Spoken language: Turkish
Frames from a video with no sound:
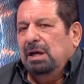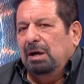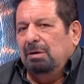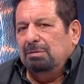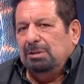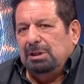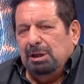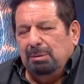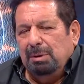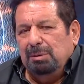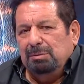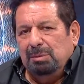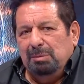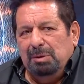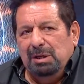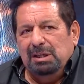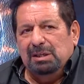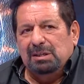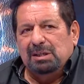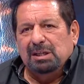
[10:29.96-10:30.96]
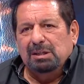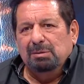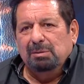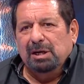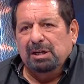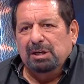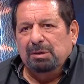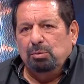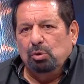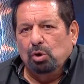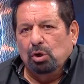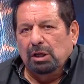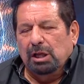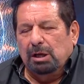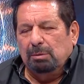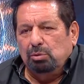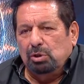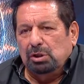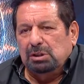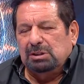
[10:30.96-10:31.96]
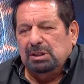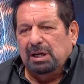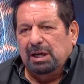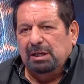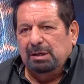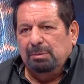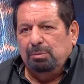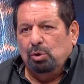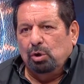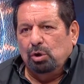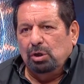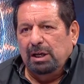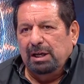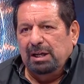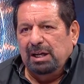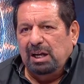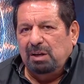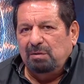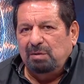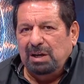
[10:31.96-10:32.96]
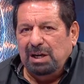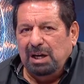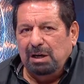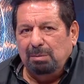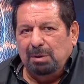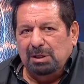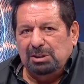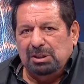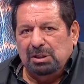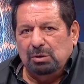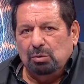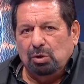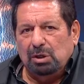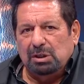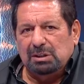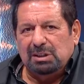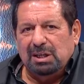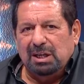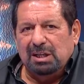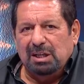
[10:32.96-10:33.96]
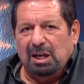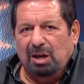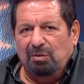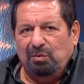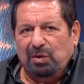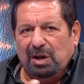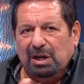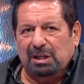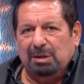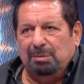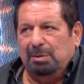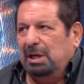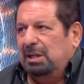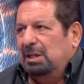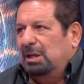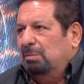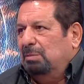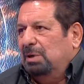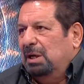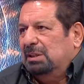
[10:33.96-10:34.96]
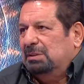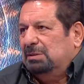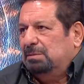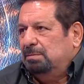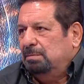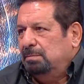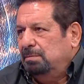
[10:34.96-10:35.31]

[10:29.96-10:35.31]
Ya tamam da milli takım ayrı bir olay. Burası ayrı bir olay. Yani Fenerbahçe'nin orasına daha farklı bir adam lazım.